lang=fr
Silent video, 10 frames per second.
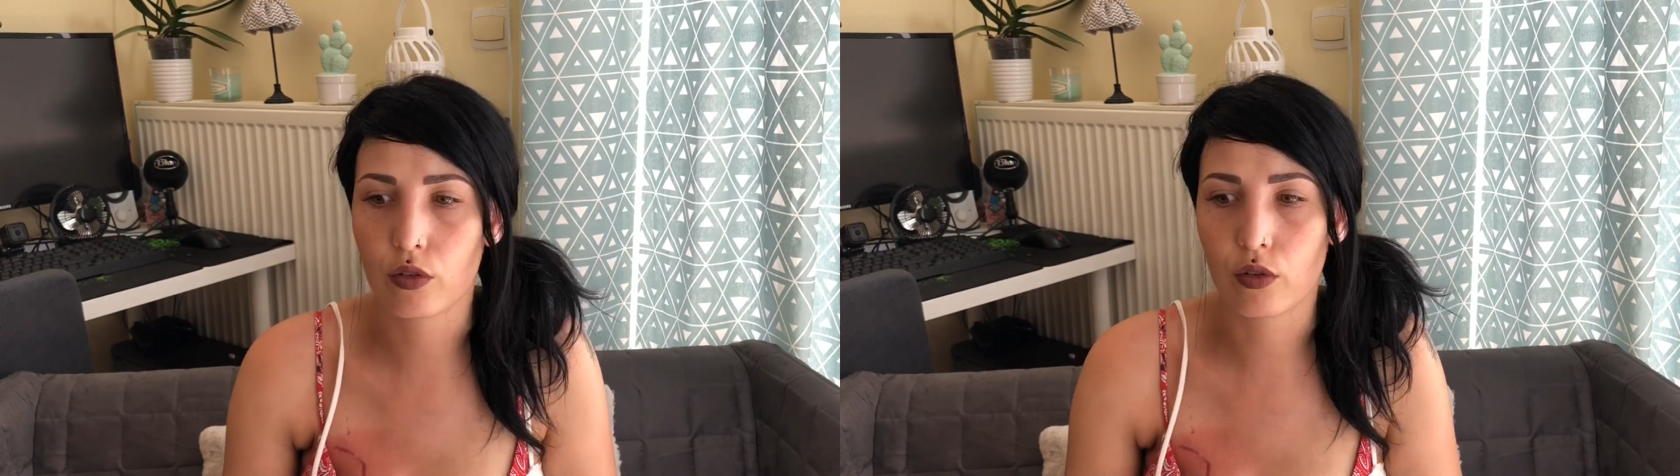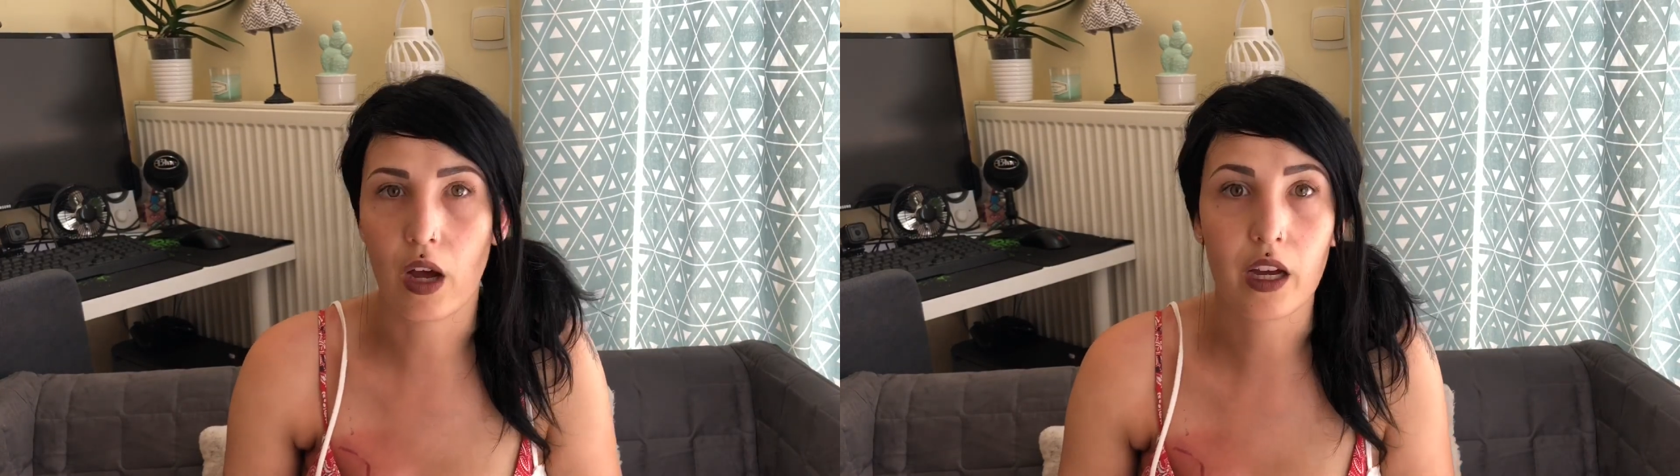
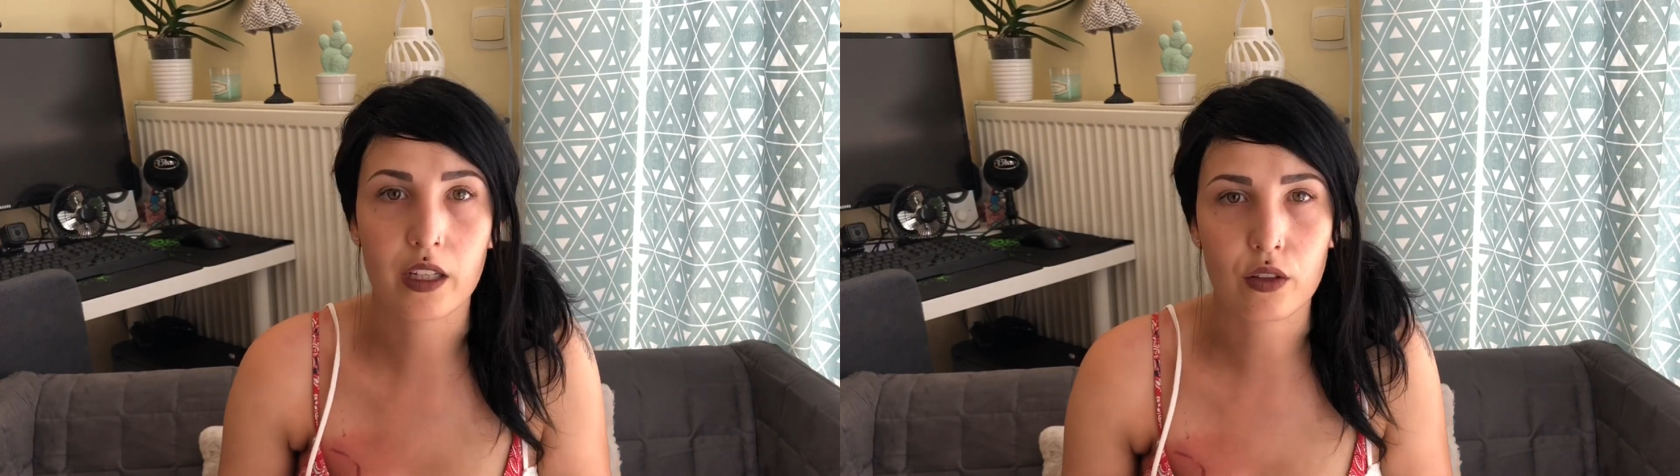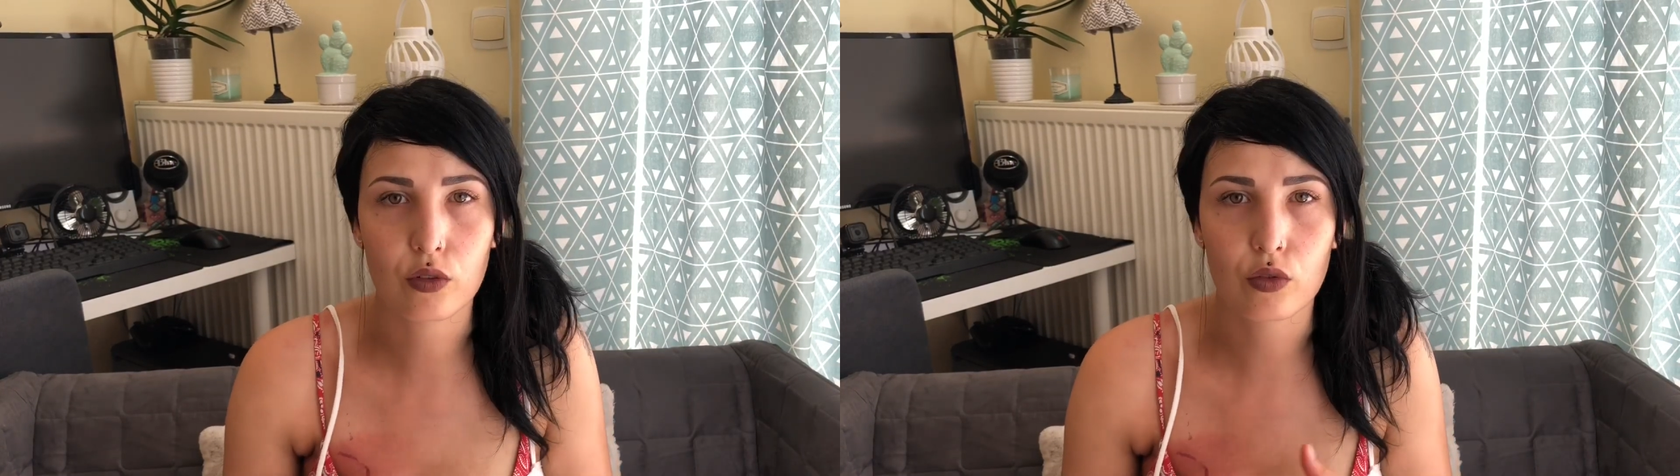le 1
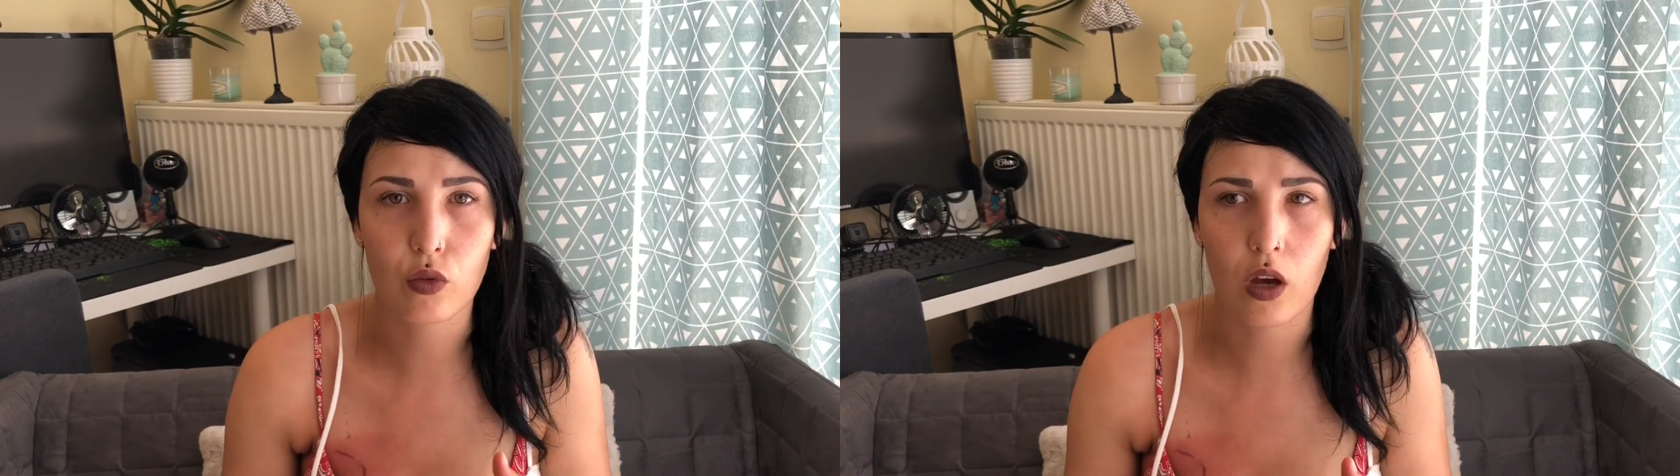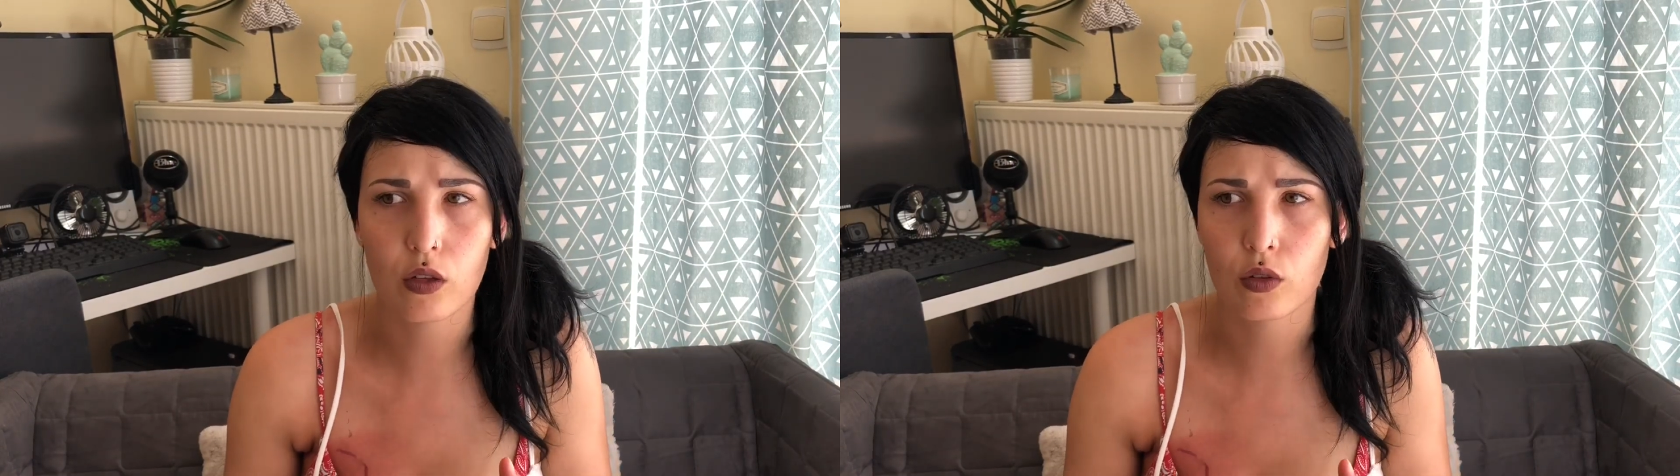cas sur
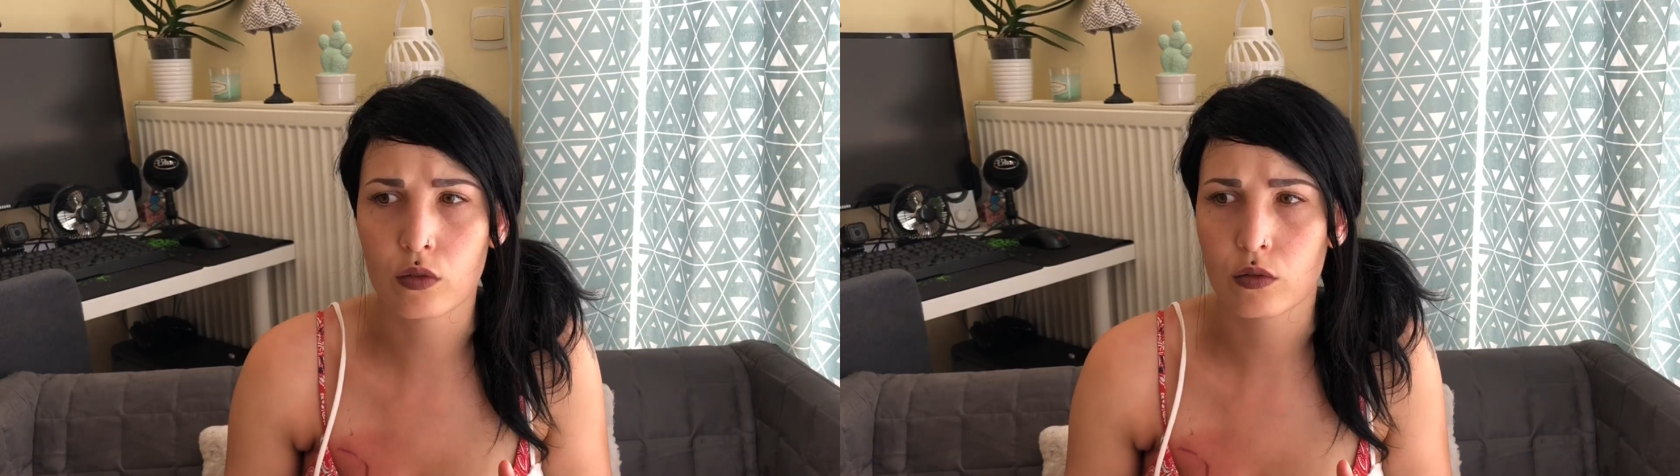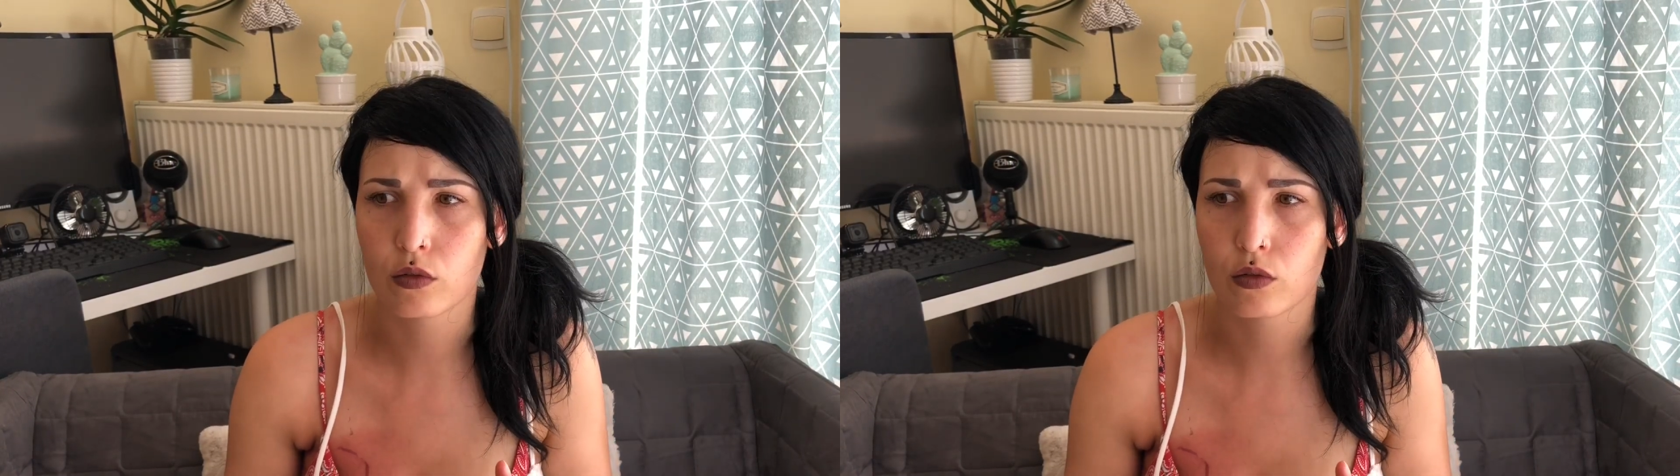3, non,